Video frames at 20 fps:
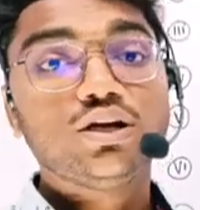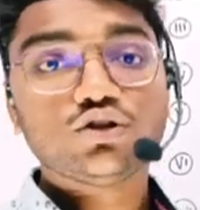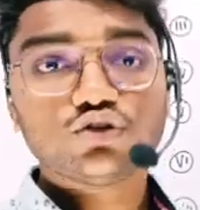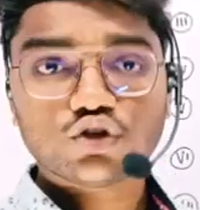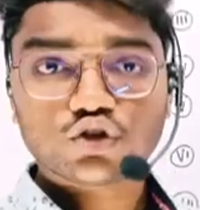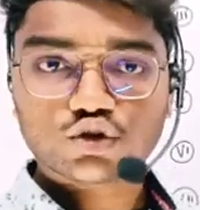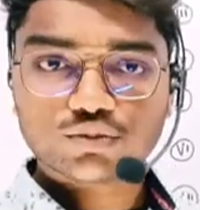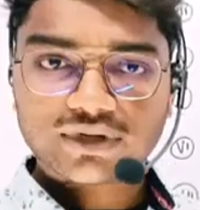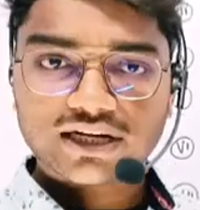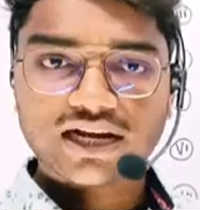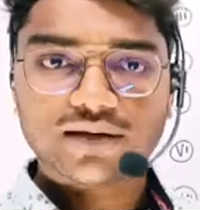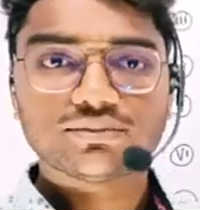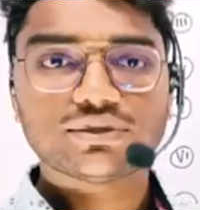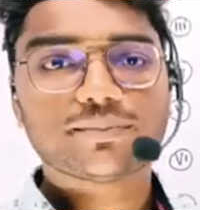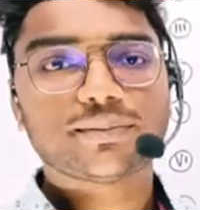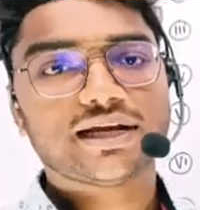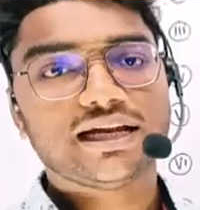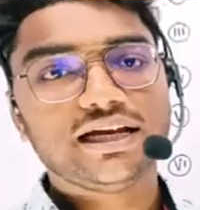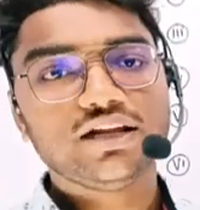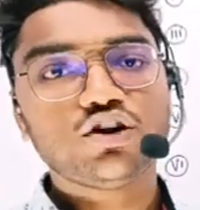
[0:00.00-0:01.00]
तो तुम आराम से
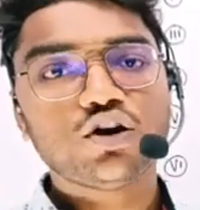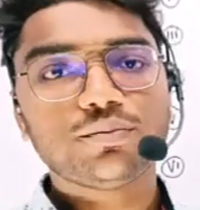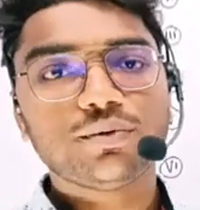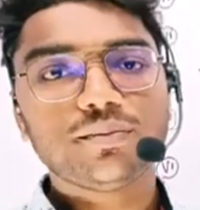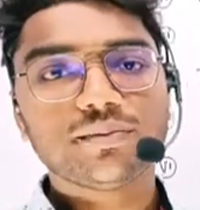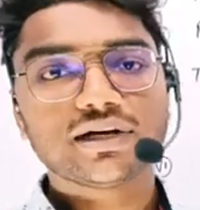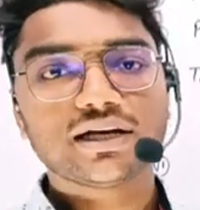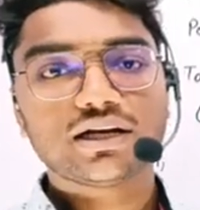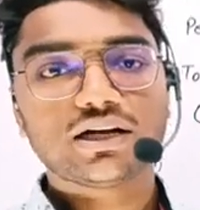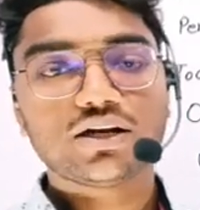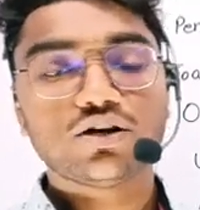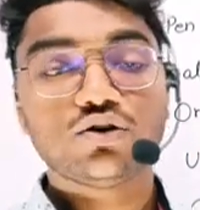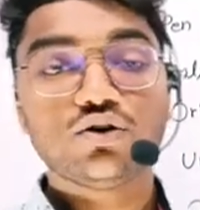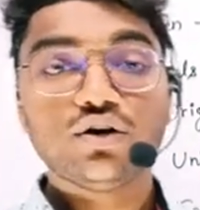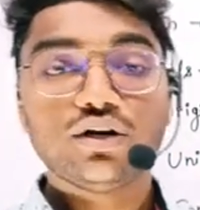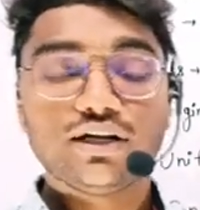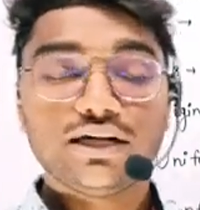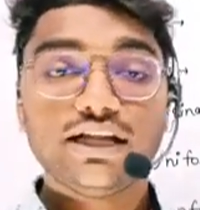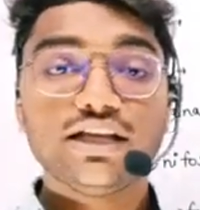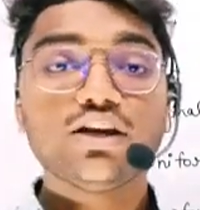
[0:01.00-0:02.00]
पहली कॉपी में कर रहे हो
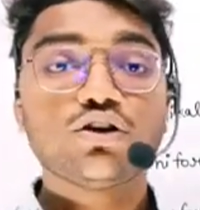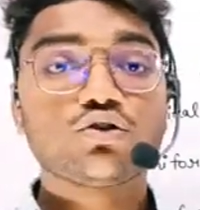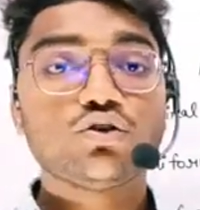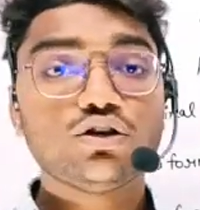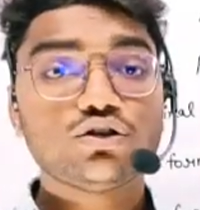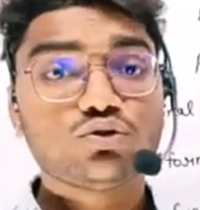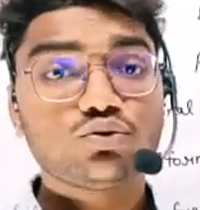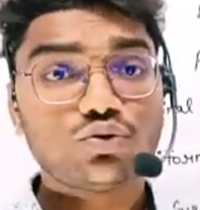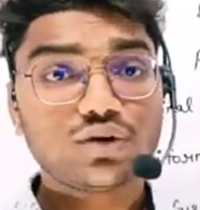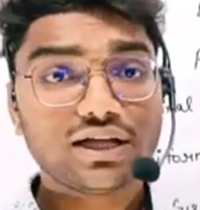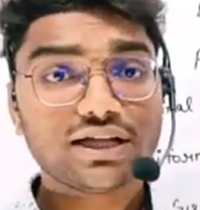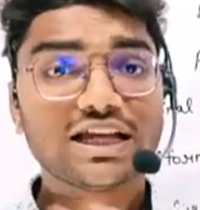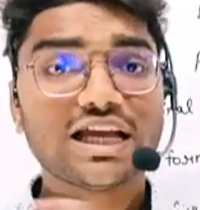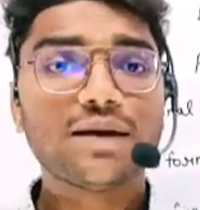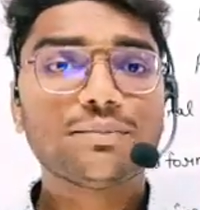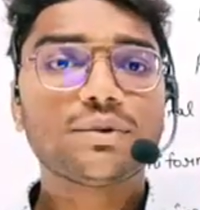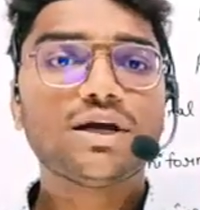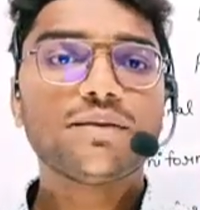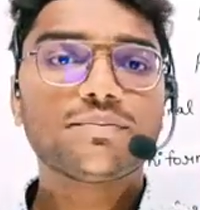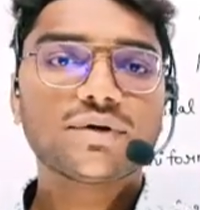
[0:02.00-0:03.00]
ठीक है कोई थोड़ा
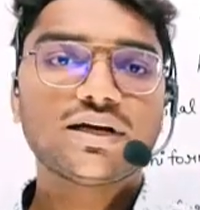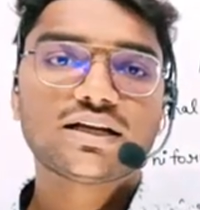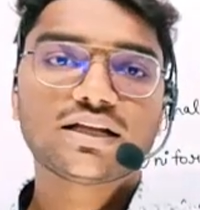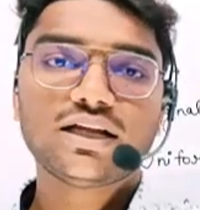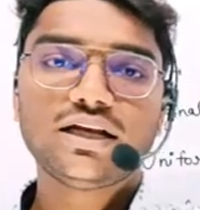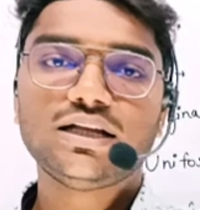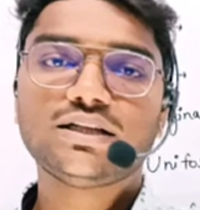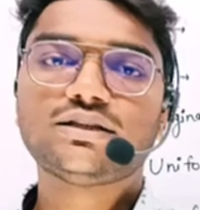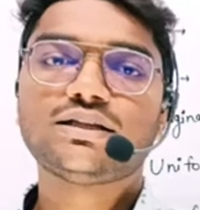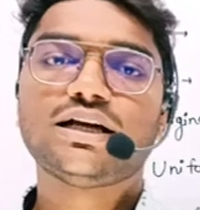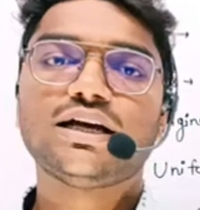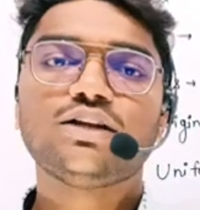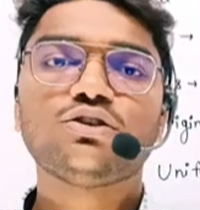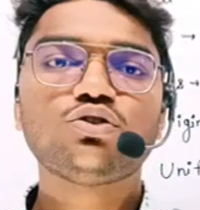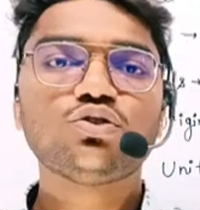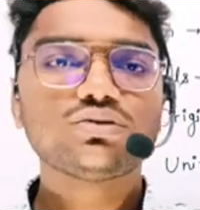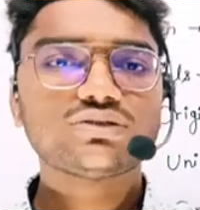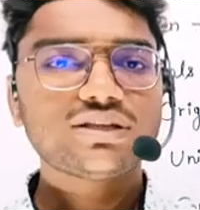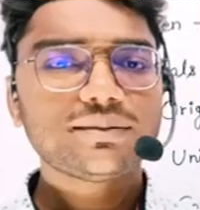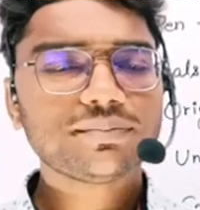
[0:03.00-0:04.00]
गैप गैप करके लिखता है
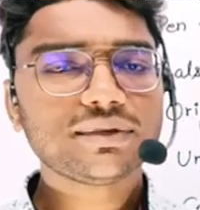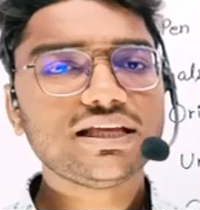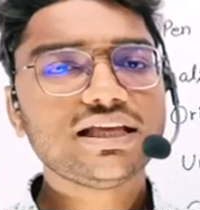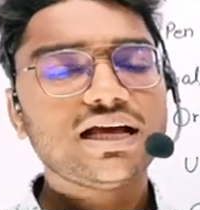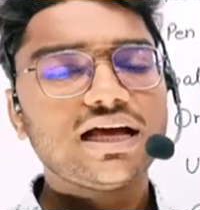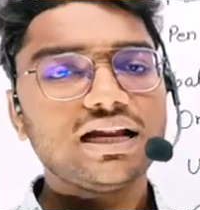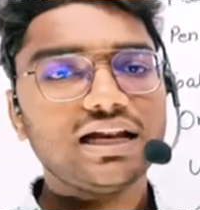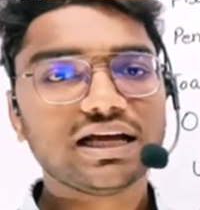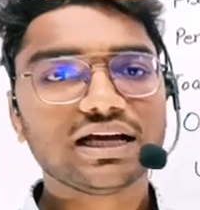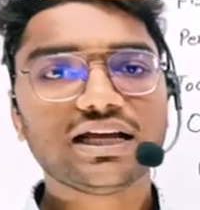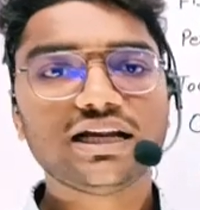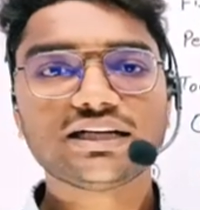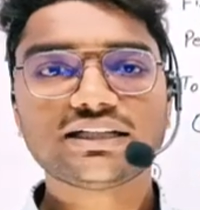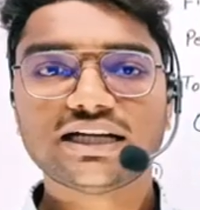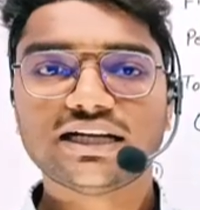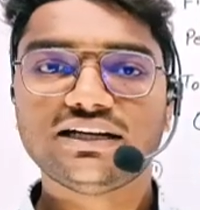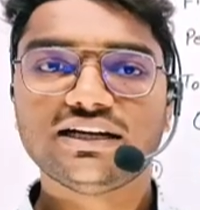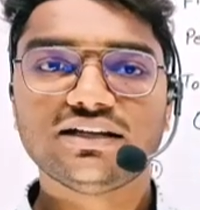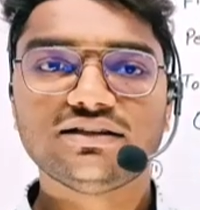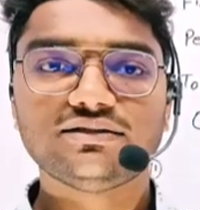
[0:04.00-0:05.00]
तो सबकी अलग अलग
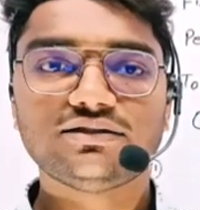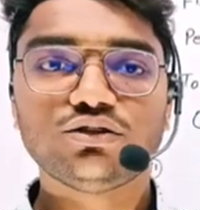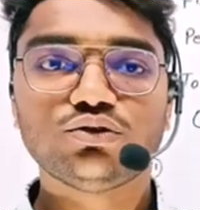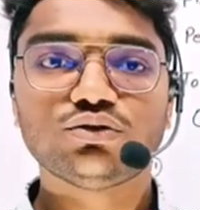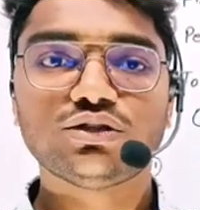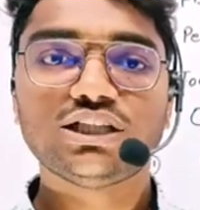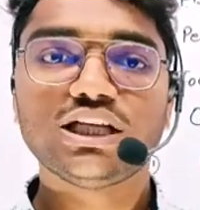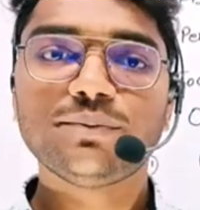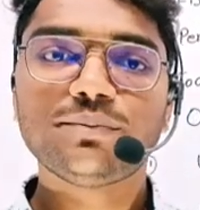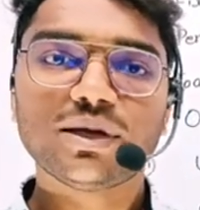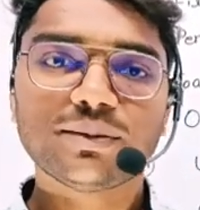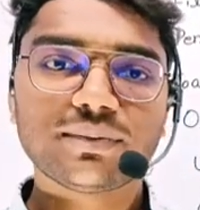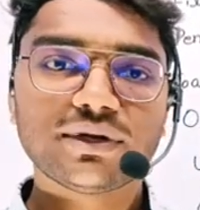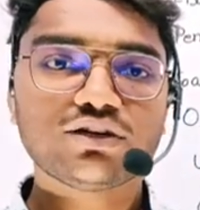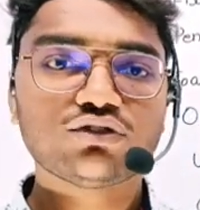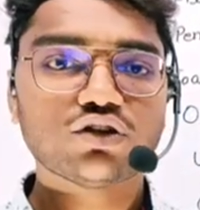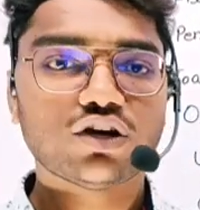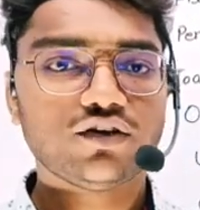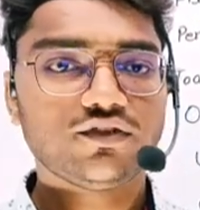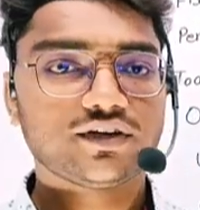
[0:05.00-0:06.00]
टेंडेंसी होती है पेपर
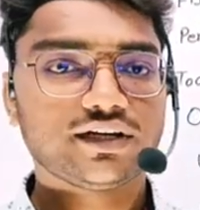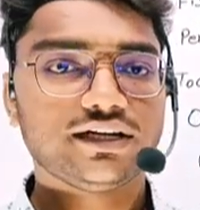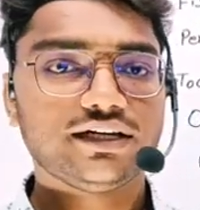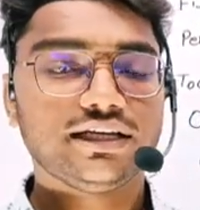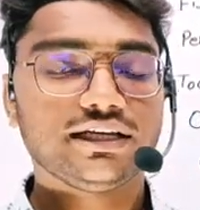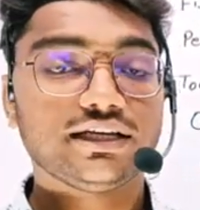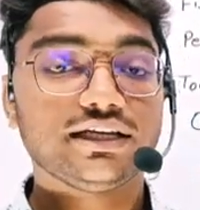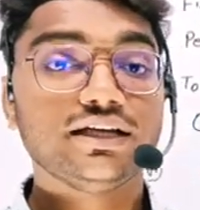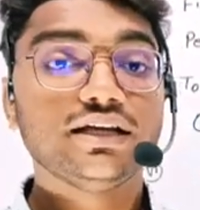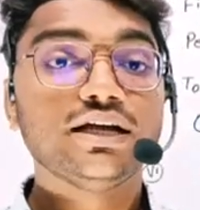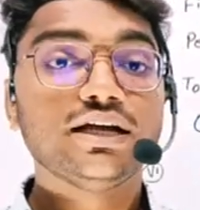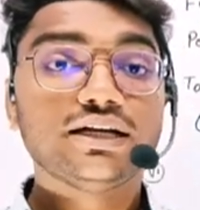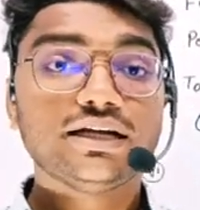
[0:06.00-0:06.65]
सॉल्व करने की